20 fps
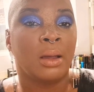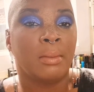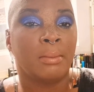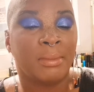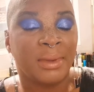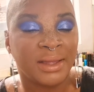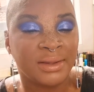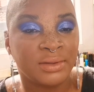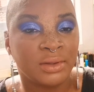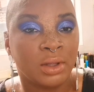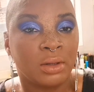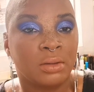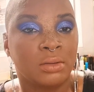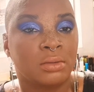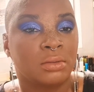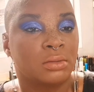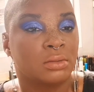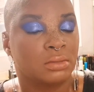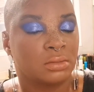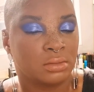Maintenant,
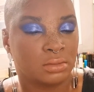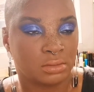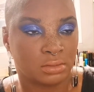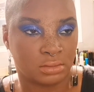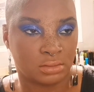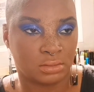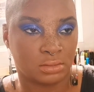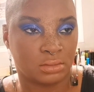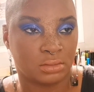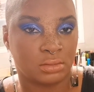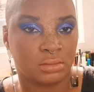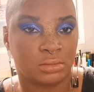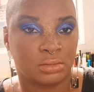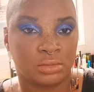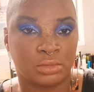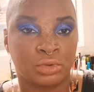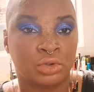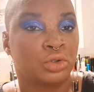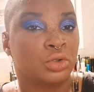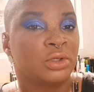
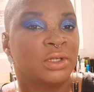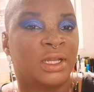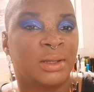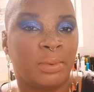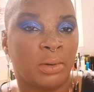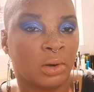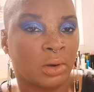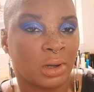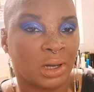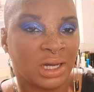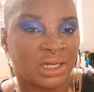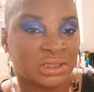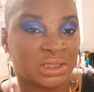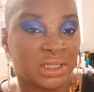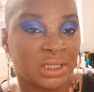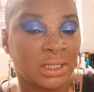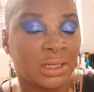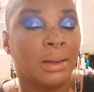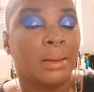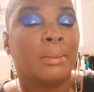je ne l'ai pas encore
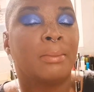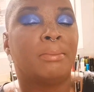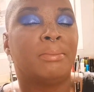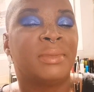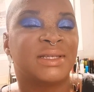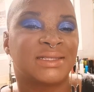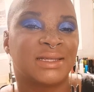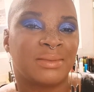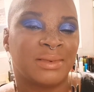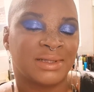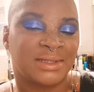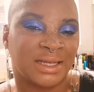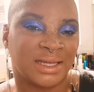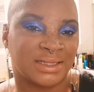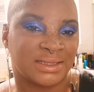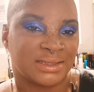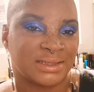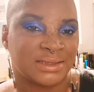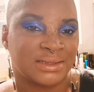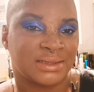acheté, mais ça m'intéresse.